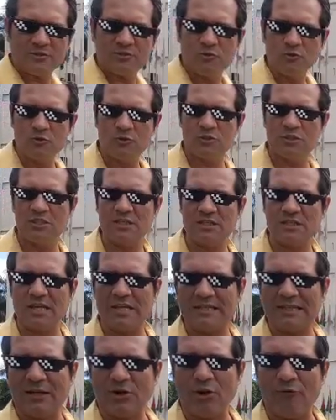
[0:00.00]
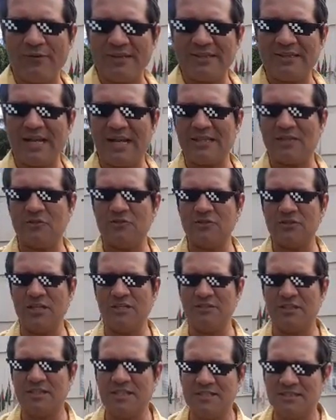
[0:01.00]
desse, do, da nova entrada do
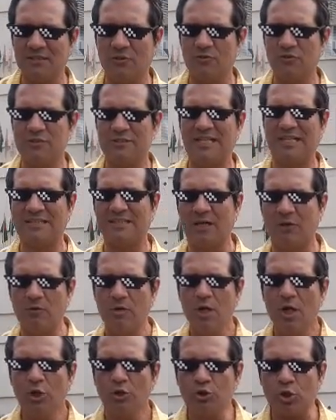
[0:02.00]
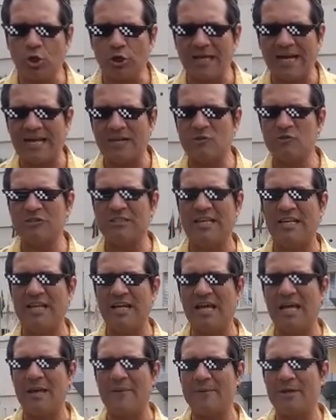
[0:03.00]
Centro de Atenção do Cidadão, trocaram
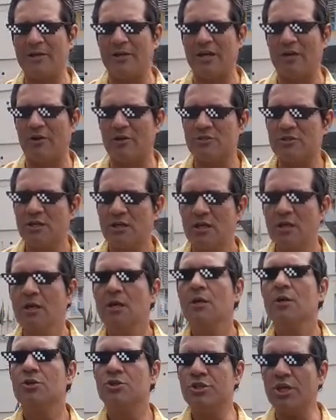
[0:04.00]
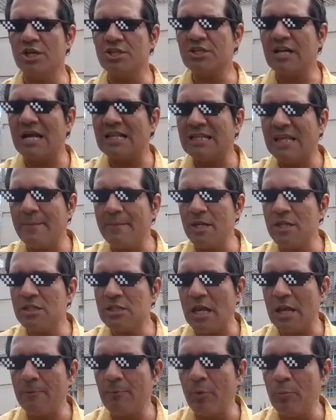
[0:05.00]
cerâmica, o é negócio. Gente, cadê o
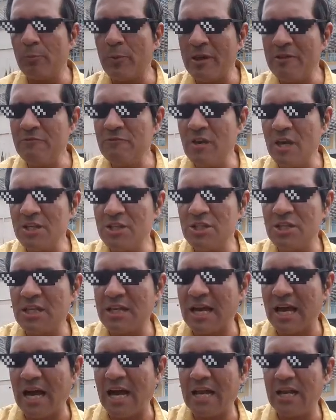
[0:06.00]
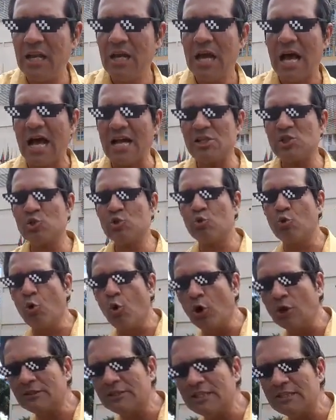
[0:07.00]
Ministério Público para investigar as
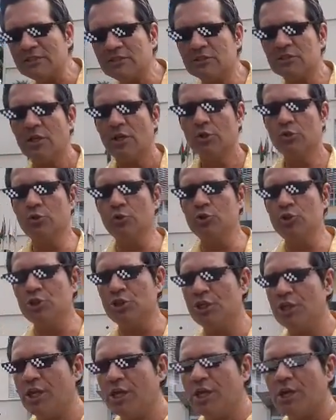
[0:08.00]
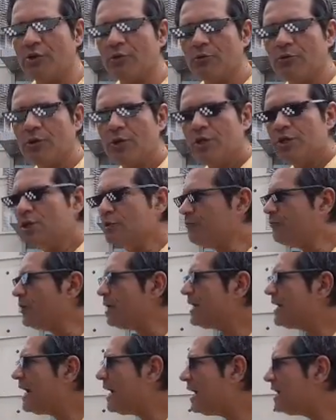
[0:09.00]
contas do dinheiro que
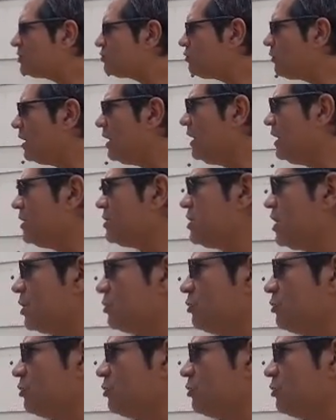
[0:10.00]
foi gasto ali,